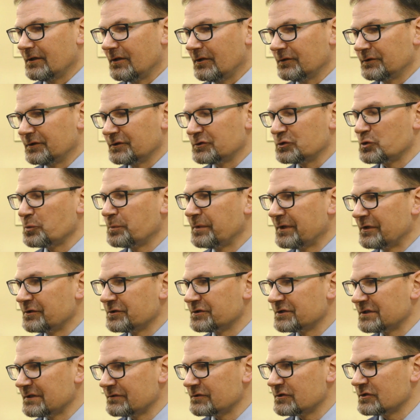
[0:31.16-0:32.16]
One skupiają
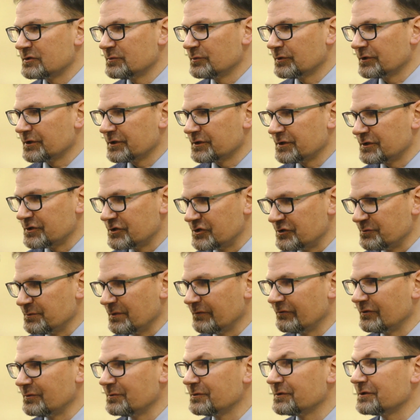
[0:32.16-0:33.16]
się zawsze w tym okresie
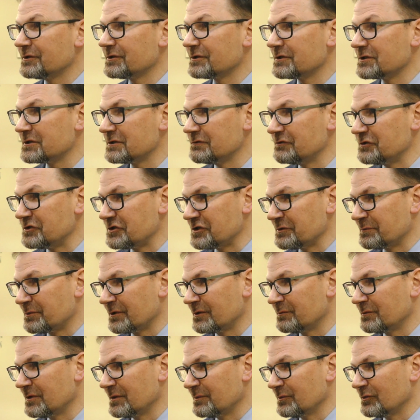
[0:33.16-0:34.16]
zimowym, gdy rzeczywiście
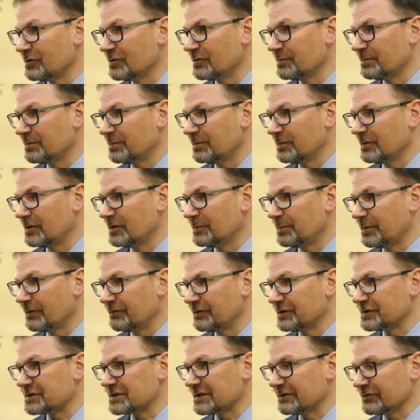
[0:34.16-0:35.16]
problemu
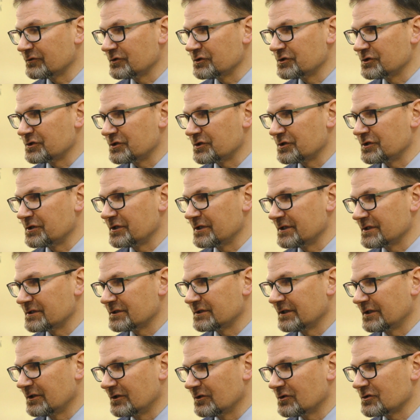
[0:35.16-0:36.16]
powietrza w Kościerzynie
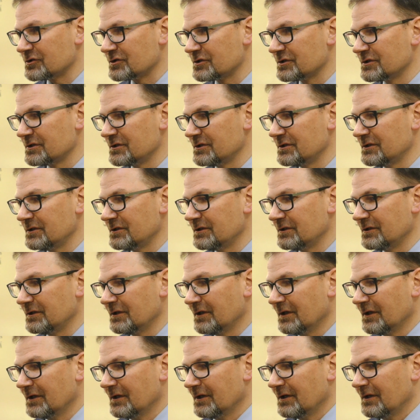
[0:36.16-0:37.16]
jest najgorszy i,
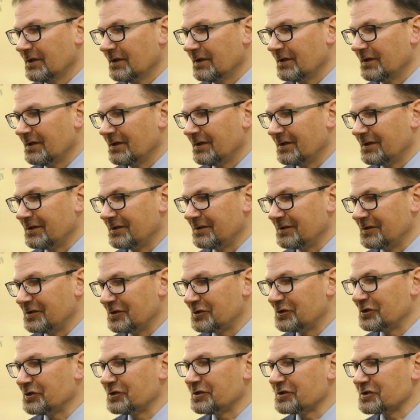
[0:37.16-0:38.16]

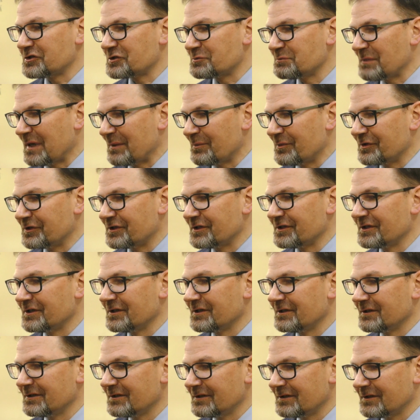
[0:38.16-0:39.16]
i gdy też mamy
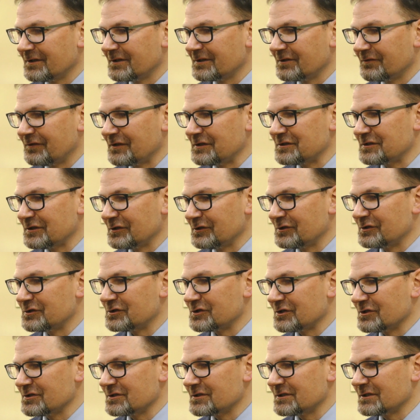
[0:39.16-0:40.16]
te kwestie
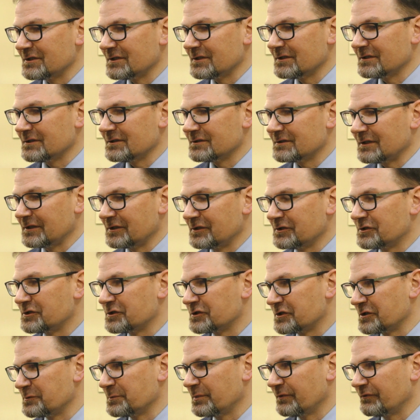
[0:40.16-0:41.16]
dotyczące
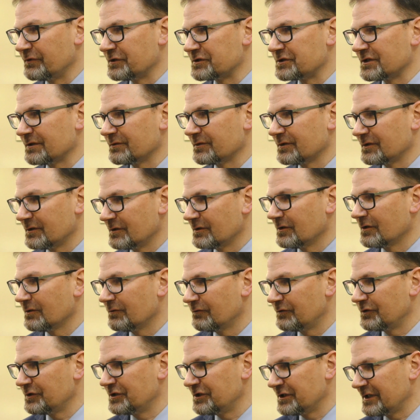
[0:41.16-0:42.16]
zanieczyszczeń powietrza
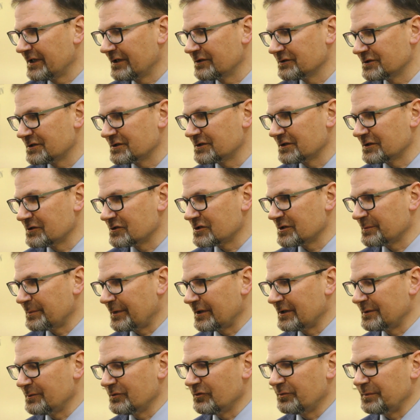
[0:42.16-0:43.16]
wynikające z tego, że
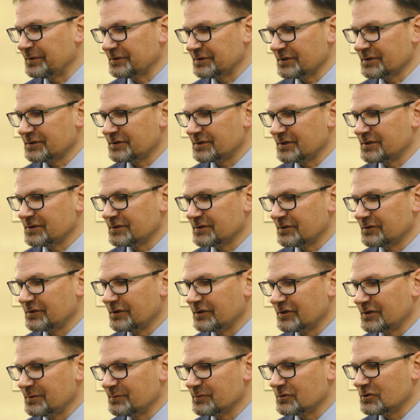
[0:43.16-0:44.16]
palimy w piecach często
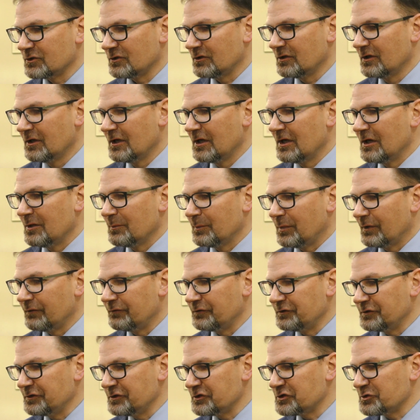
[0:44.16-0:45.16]
nie tym, co
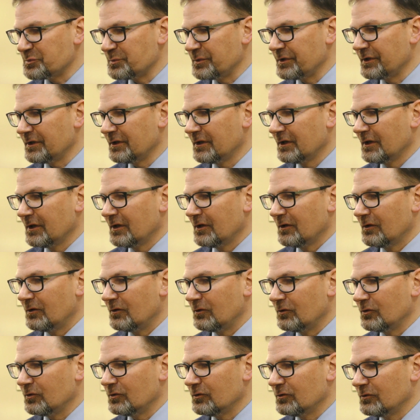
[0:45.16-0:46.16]
powinniśmy
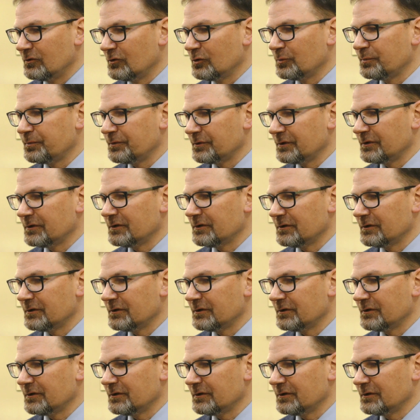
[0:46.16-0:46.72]
lub